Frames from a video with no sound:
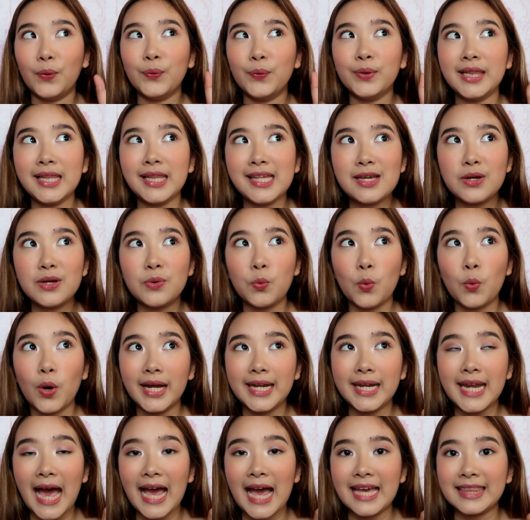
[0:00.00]
only
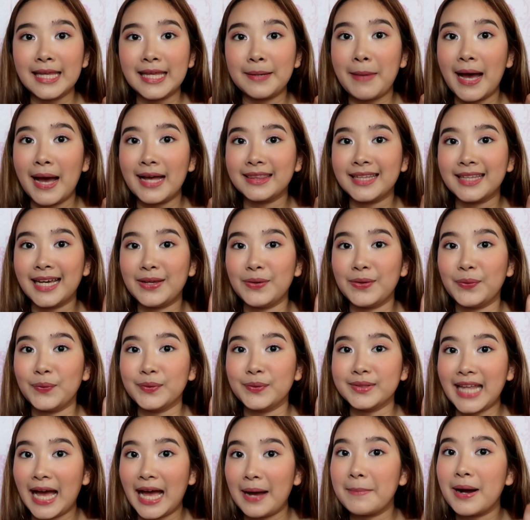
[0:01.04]
one item ata
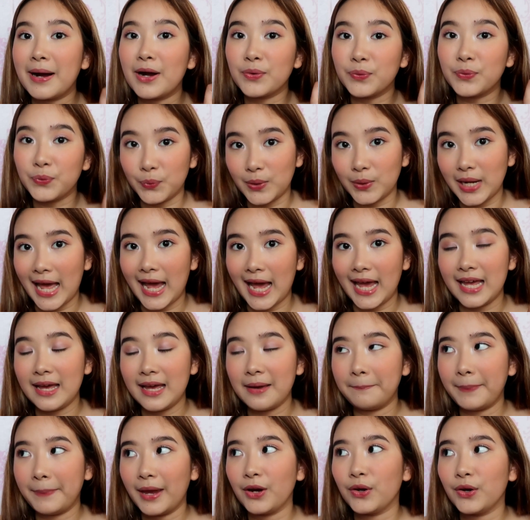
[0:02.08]
yung tamang
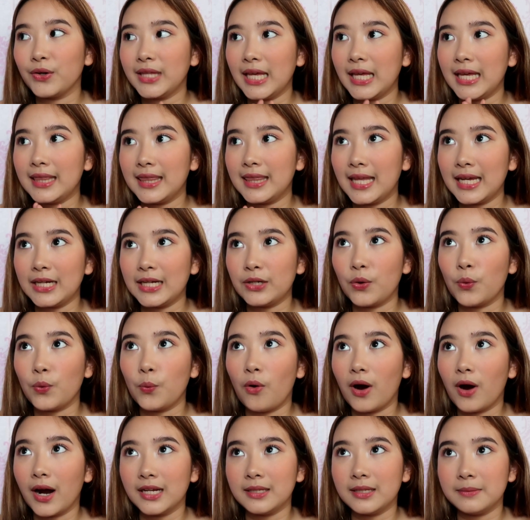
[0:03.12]
kulay. Pero they did
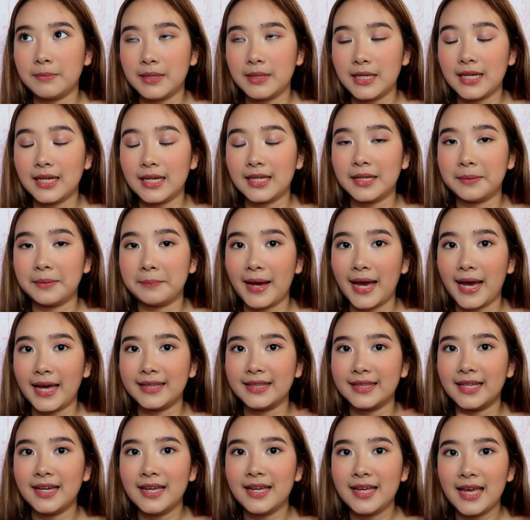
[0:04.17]
warn me
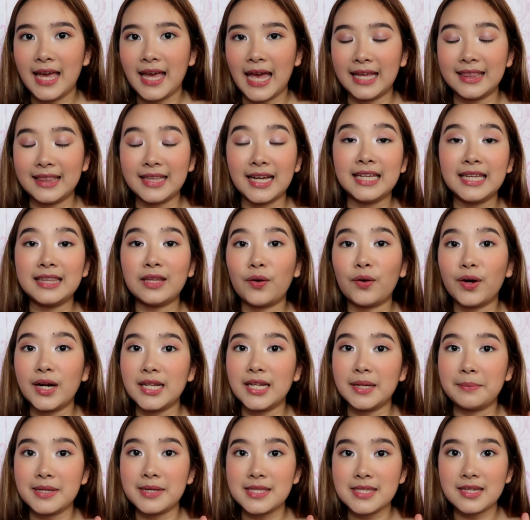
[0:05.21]
naman. And nakita ko
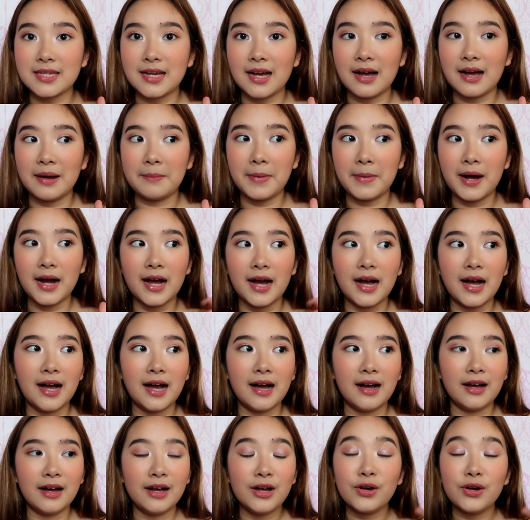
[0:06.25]
rin naman sa
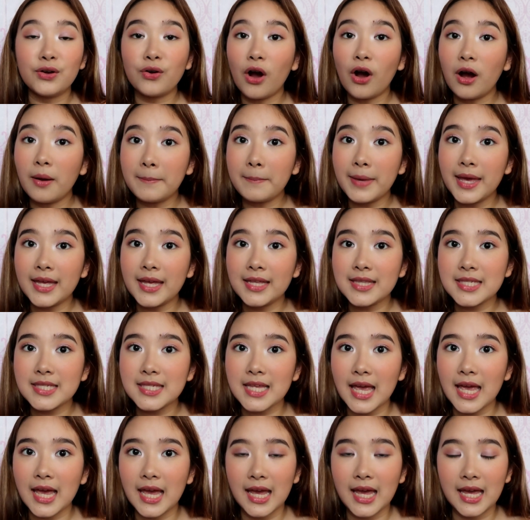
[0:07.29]
mga comments
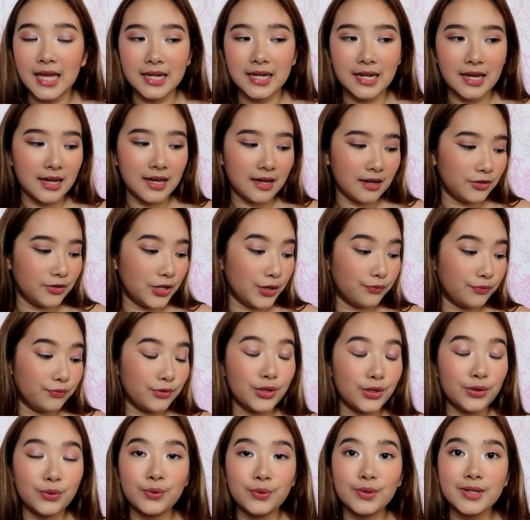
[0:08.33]
and
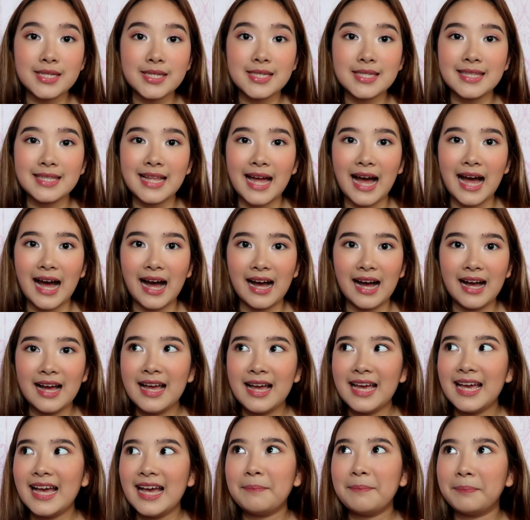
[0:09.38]
reviews na
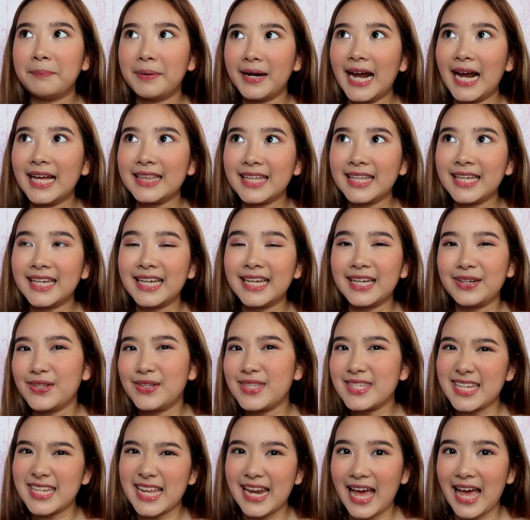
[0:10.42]
parating
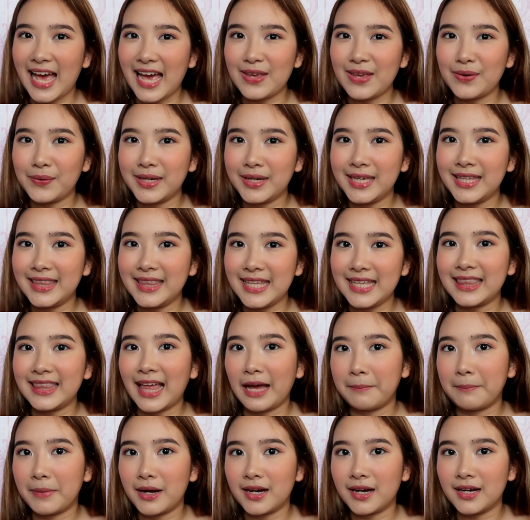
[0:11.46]
ganun sila yung hindi
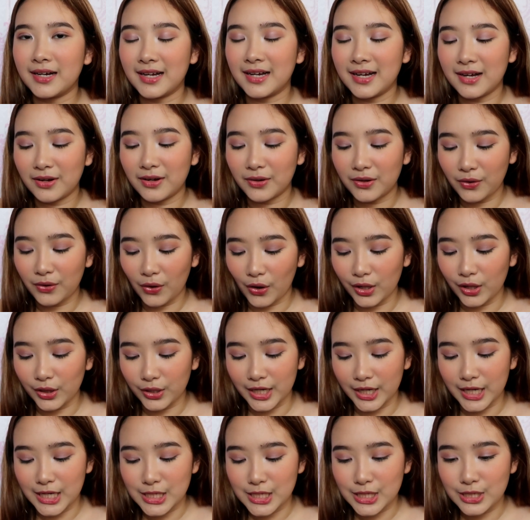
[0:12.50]
tamang
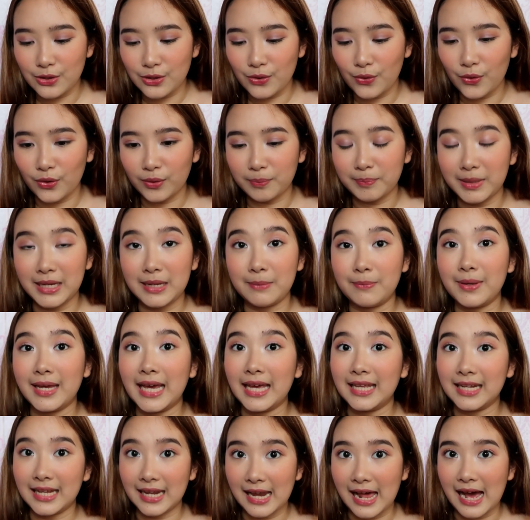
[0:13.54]
colors yung
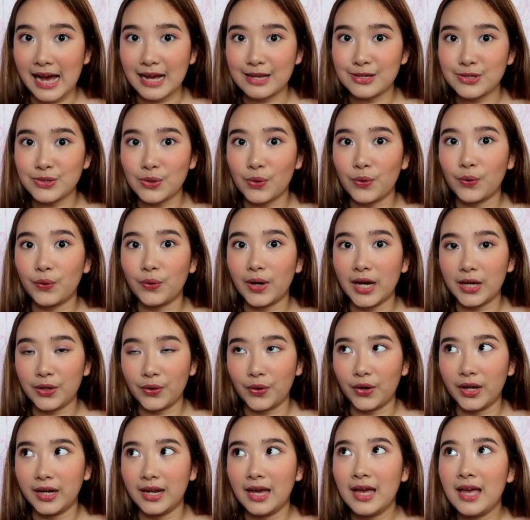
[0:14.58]
binibigay nila. So,
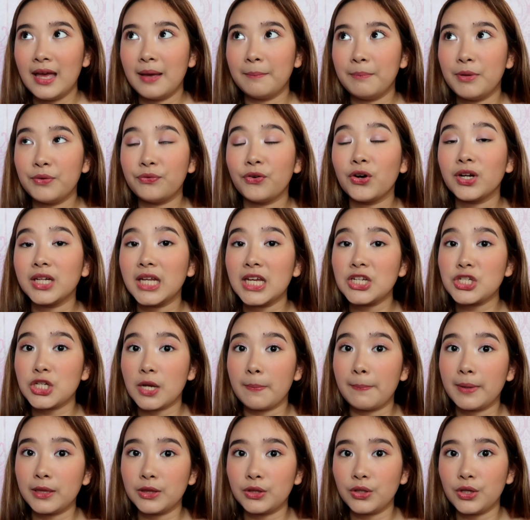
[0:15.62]
ayun. Before they
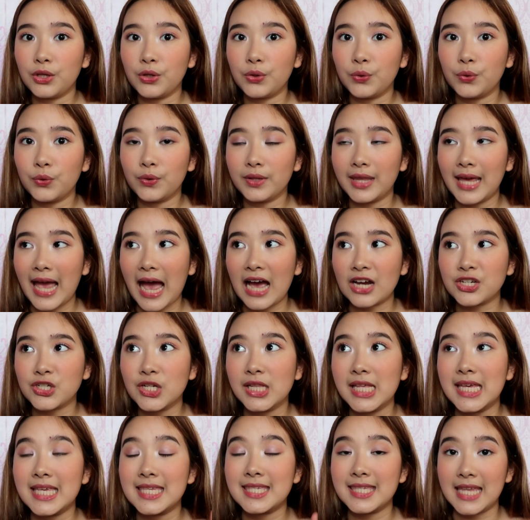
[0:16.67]
ship it to you, they
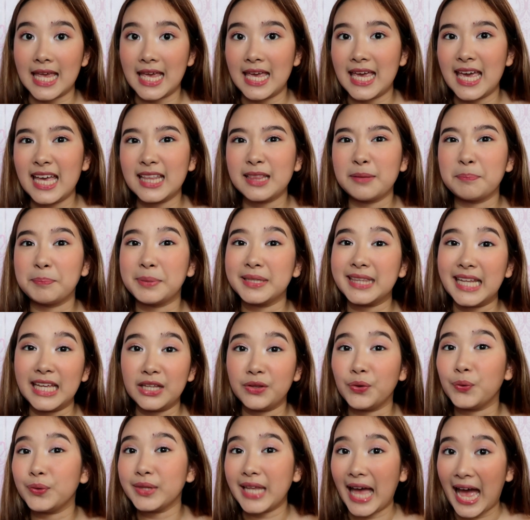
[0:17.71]
actually say it, but they
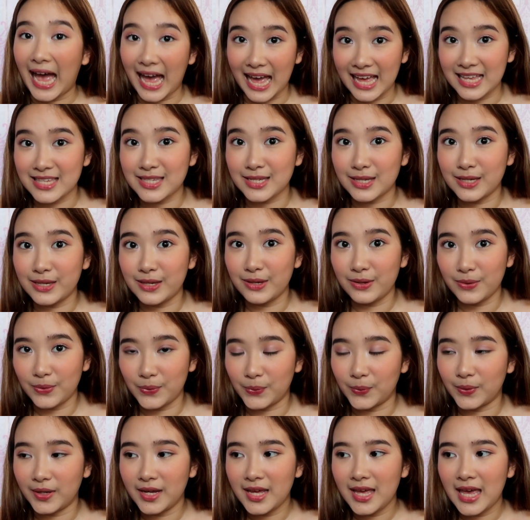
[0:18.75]
don't ask
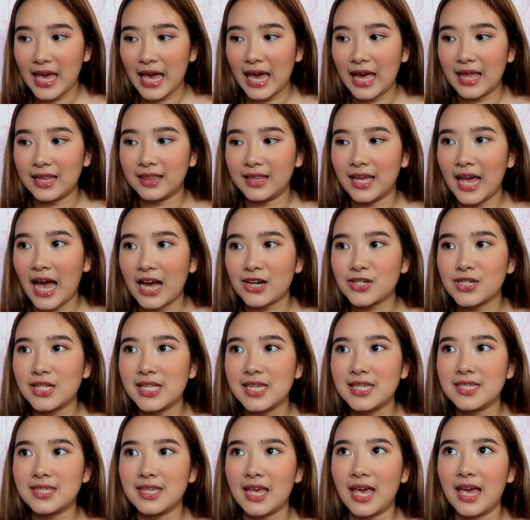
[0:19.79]
you. And they
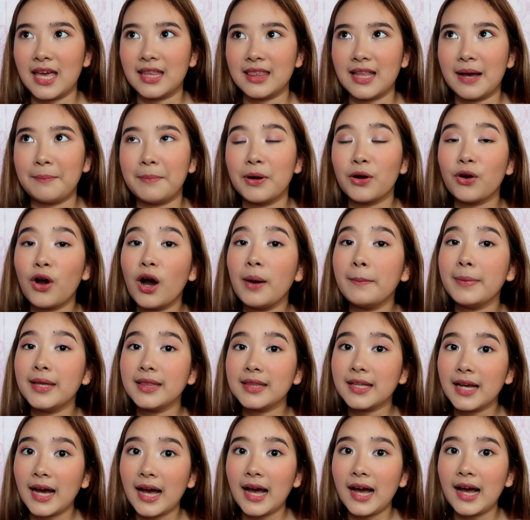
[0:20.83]
actually say na
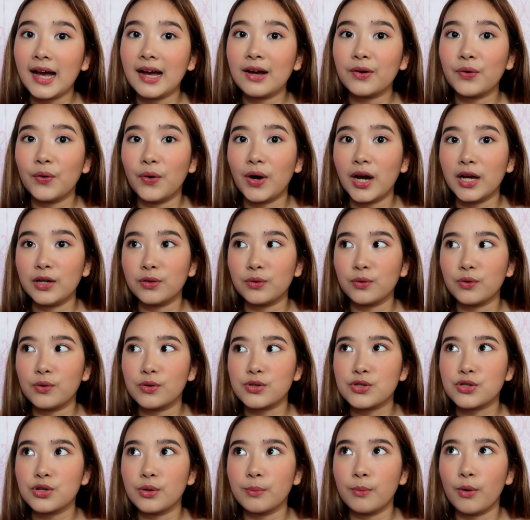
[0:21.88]
mag-comment ka kung anong
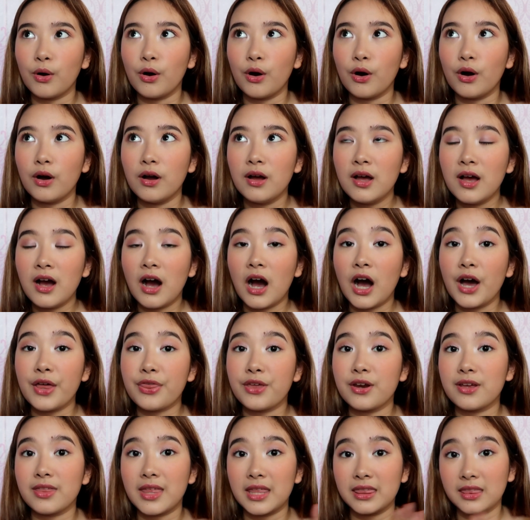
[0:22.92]
gusto mo
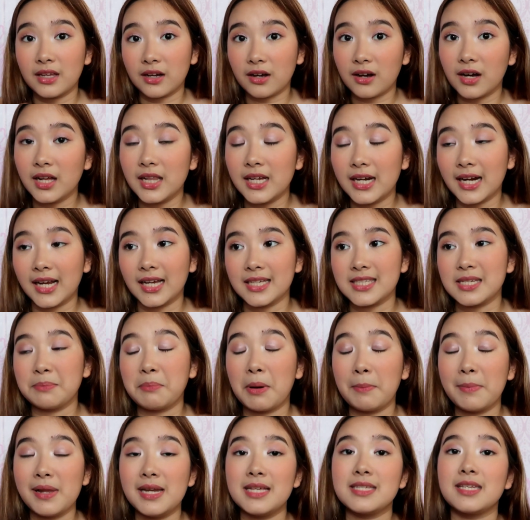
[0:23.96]
other than the color kasi
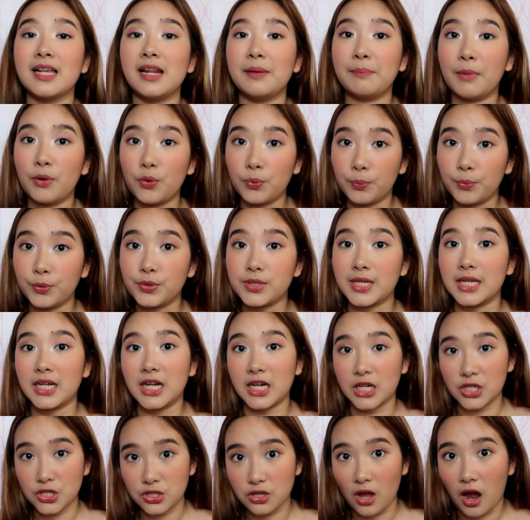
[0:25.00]
mabilis sila maubusan
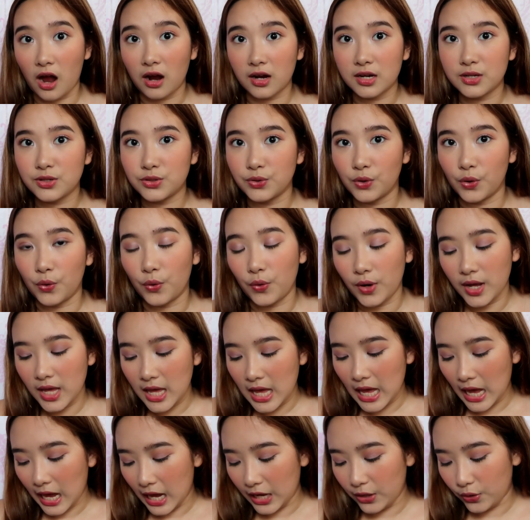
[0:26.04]
ng stock. So,
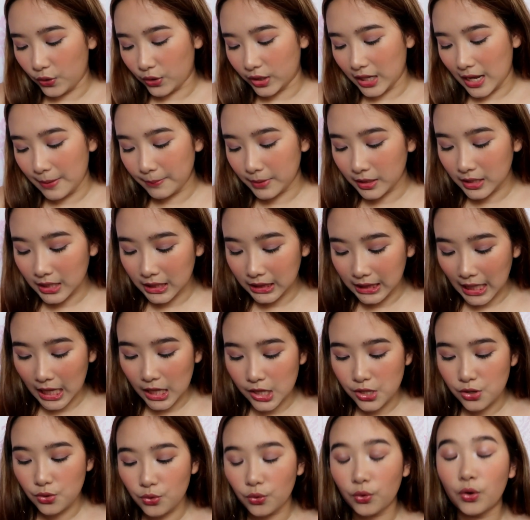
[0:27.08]
ayun. I'm gonna
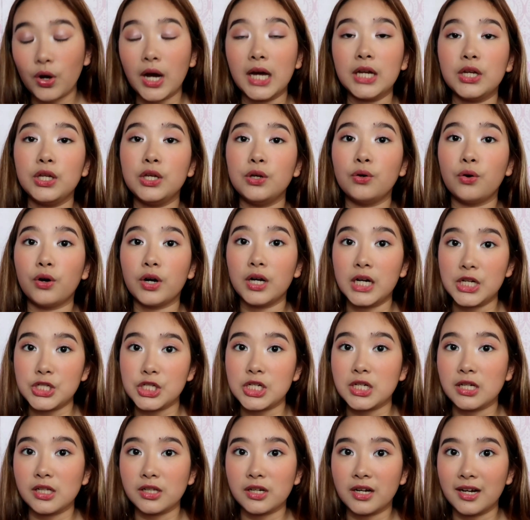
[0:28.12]
tell you kung ano yung
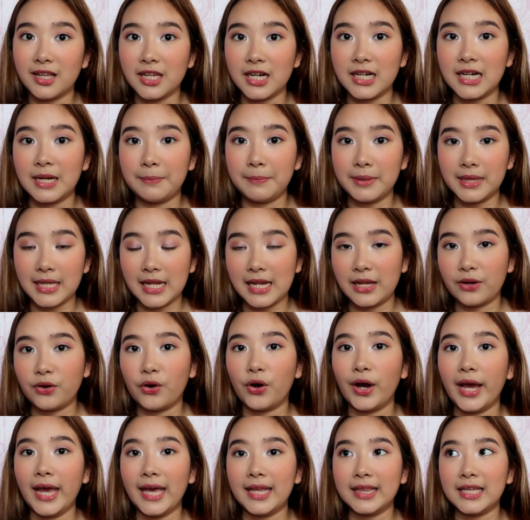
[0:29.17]
original color na binili
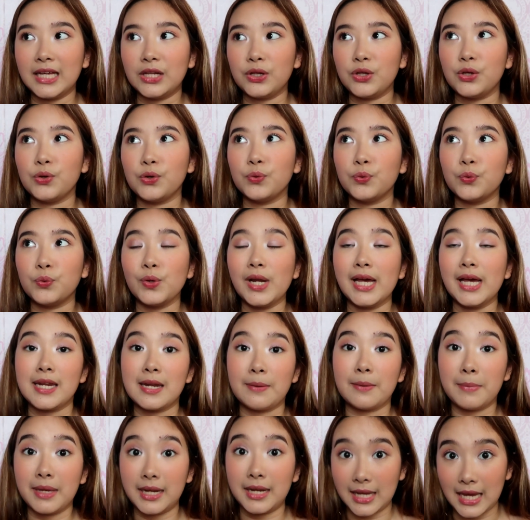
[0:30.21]
ko and ano yung kulay
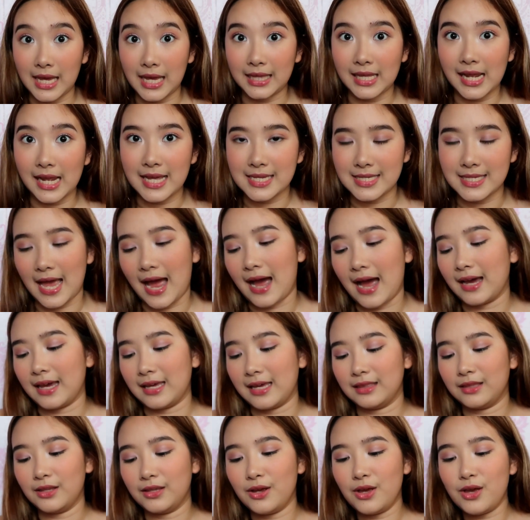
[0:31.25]
na binigay nila sa
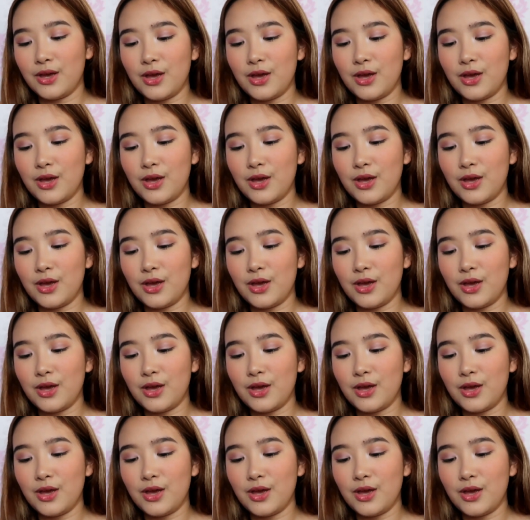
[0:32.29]
akin.